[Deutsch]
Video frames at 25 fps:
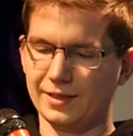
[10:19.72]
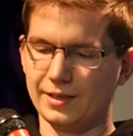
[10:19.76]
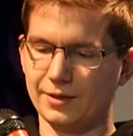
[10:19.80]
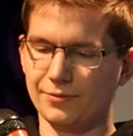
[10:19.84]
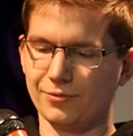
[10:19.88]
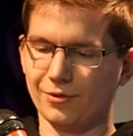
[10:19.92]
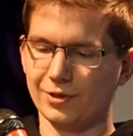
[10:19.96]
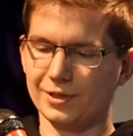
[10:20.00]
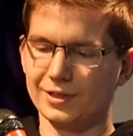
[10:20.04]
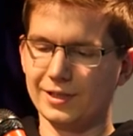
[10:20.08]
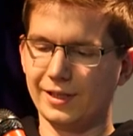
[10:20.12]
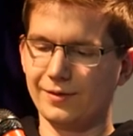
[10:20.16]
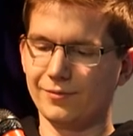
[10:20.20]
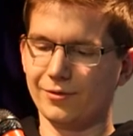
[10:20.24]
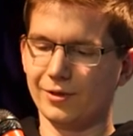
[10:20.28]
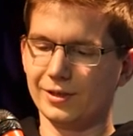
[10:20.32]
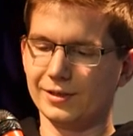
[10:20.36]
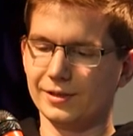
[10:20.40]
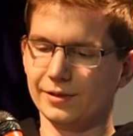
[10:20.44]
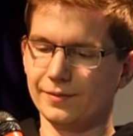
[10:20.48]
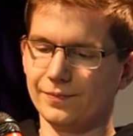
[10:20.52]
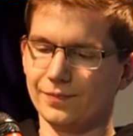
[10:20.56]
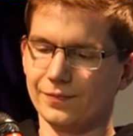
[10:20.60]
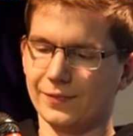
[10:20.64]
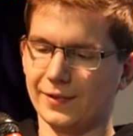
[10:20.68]
die ich vorstellen
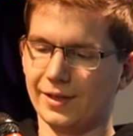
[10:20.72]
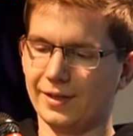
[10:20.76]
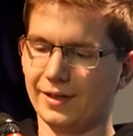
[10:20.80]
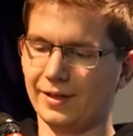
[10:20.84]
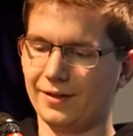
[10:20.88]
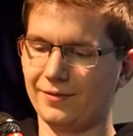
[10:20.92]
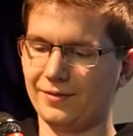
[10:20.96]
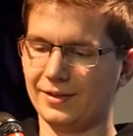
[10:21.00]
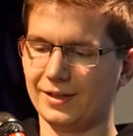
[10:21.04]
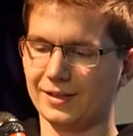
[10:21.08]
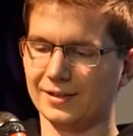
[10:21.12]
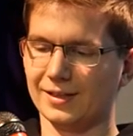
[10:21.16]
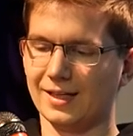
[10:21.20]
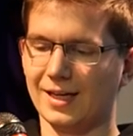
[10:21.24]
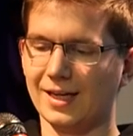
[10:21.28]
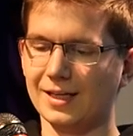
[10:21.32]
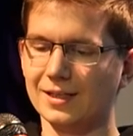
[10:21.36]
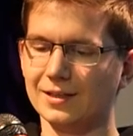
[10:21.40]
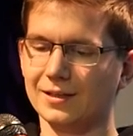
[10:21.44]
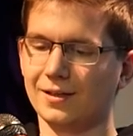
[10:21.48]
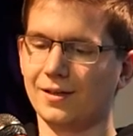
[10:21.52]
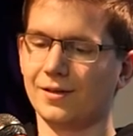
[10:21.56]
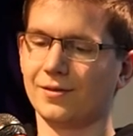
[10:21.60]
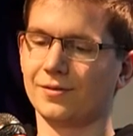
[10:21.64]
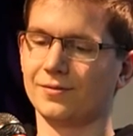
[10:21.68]
wollte. Äh, wie
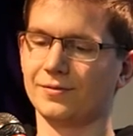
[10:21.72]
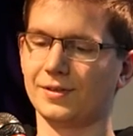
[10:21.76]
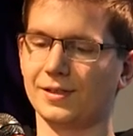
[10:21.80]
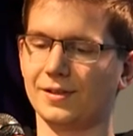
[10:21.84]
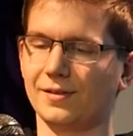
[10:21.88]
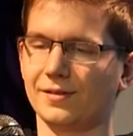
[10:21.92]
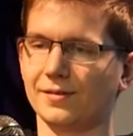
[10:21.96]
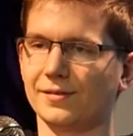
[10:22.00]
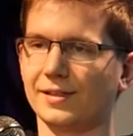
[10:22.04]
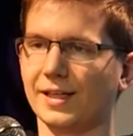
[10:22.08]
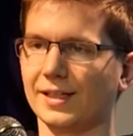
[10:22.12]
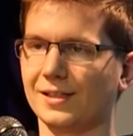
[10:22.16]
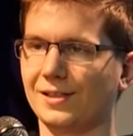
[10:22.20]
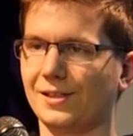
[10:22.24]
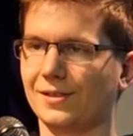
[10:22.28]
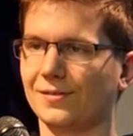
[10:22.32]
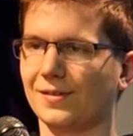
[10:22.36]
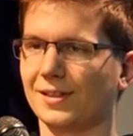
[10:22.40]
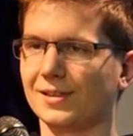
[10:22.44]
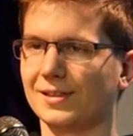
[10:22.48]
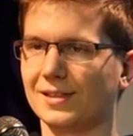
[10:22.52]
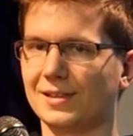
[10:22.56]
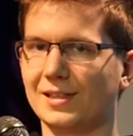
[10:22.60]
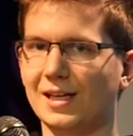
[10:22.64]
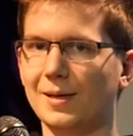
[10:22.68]
gesagt, wir sind
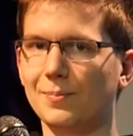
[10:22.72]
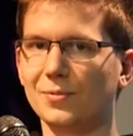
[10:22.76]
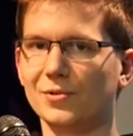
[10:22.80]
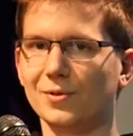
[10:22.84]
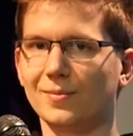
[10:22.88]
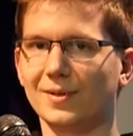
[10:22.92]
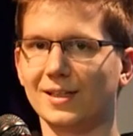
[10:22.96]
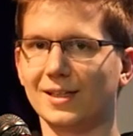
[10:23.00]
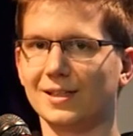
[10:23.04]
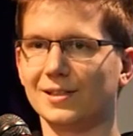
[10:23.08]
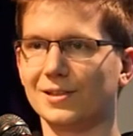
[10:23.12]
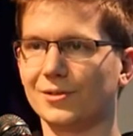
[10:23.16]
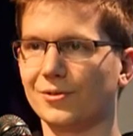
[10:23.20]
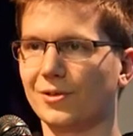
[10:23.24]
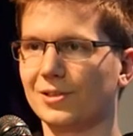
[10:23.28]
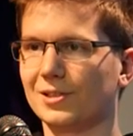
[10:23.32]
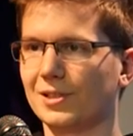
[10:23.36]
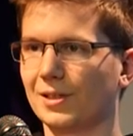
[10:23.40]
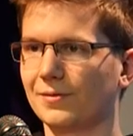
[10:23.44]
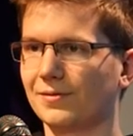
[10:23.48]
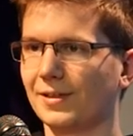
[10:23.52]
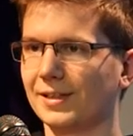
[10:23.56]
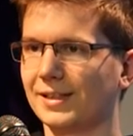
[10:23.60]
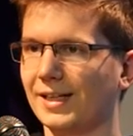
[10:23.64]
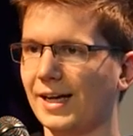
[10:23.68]
26 Labs über ganz
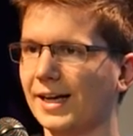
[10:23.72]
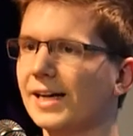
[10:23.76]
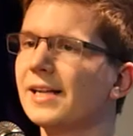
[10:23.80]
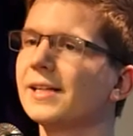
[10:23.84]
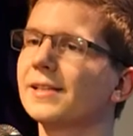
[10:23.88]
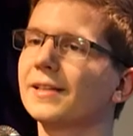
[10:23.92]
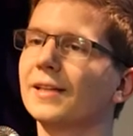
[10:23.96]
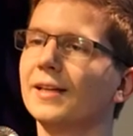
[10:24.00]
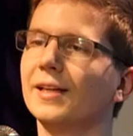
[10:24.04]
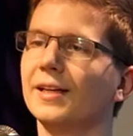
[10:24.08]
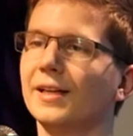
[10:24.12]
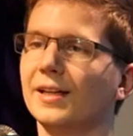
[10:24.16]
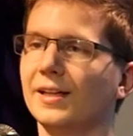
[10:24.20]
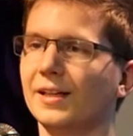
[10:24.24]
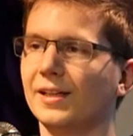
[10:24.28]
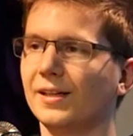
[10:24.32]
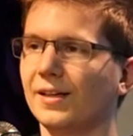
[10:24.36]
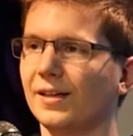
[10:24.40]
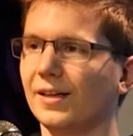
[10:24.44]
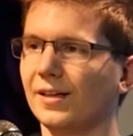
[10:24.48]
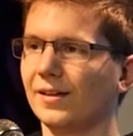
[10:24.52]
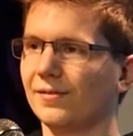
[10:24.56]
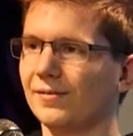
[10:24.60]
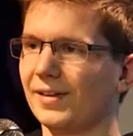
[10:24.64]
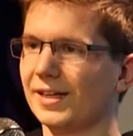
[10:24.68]
Deutschland verteilt.
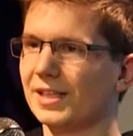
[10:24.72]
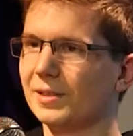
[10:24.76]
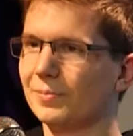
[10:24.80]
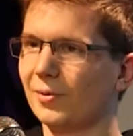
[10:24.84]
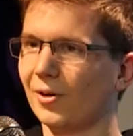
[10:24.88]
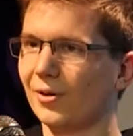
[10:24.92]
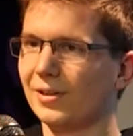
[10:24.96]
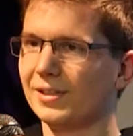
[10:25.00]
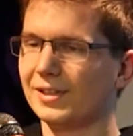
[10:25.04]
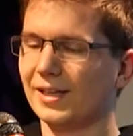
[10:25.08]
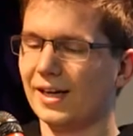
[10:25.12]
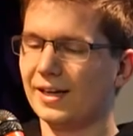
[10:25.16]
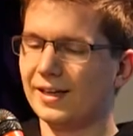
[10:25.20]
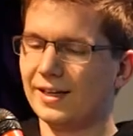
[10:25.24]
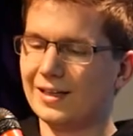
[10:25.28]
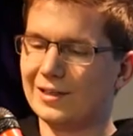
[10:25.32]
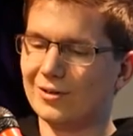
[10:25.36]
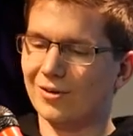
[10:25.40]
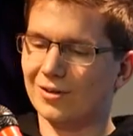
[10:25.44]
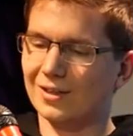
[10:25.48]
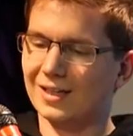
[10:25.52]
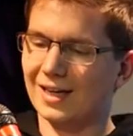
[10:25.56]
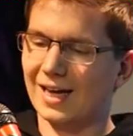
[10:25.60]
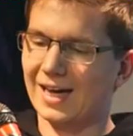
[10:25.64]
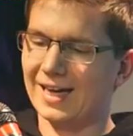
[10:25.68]
Wenn es bei euch in der Nähe
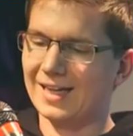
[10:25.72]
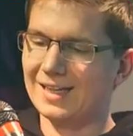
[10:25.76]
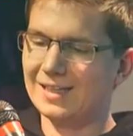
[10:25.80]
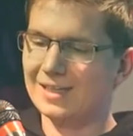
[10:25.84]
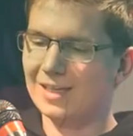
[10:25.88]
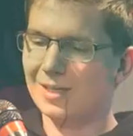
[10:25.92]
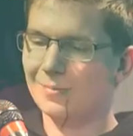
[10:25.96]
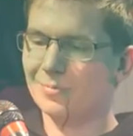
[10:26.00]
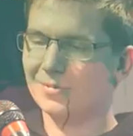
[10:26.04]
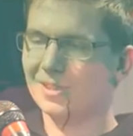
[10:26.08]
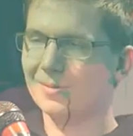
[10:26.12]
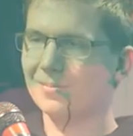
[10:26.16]
noch kein Lab